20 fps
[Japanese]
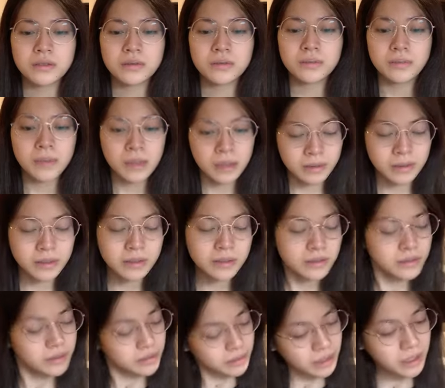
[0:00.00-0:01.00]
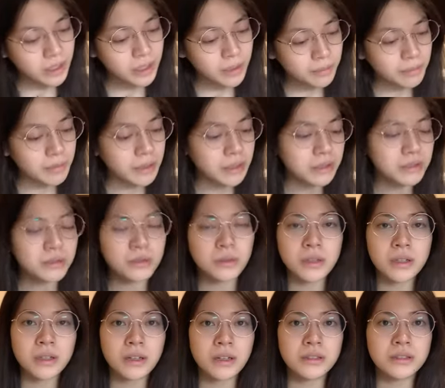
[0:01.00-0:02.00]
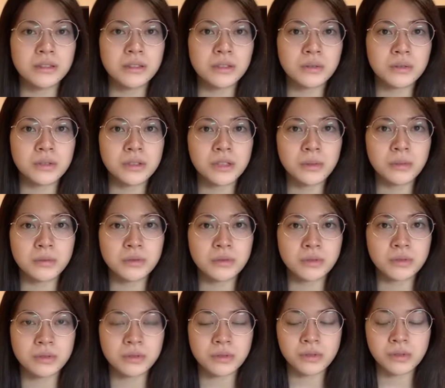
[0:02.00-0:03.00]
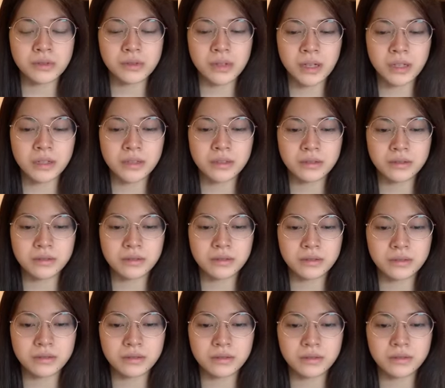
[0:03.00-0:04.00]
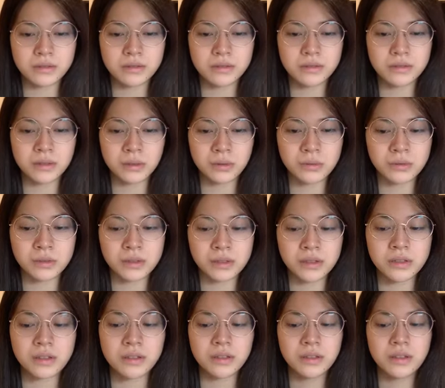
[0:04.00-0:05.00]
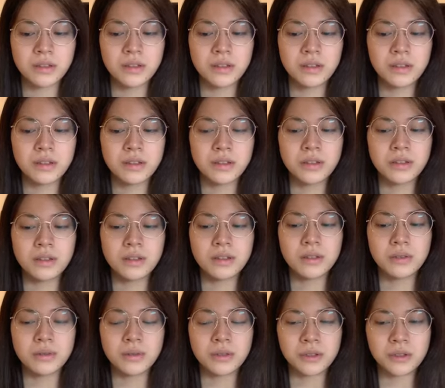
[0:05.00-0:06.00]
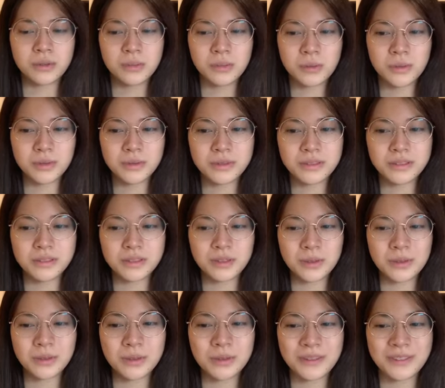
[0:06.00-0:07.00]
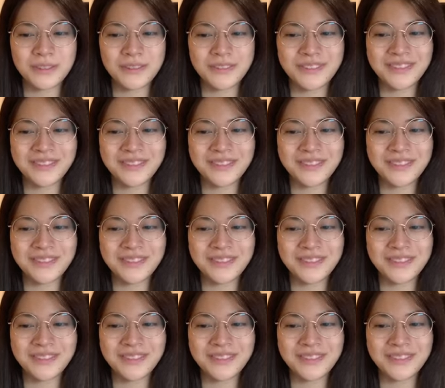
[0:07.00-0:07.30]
まあねやっぱそれがあったとしてもちょっと辛いだろうし私もちょっと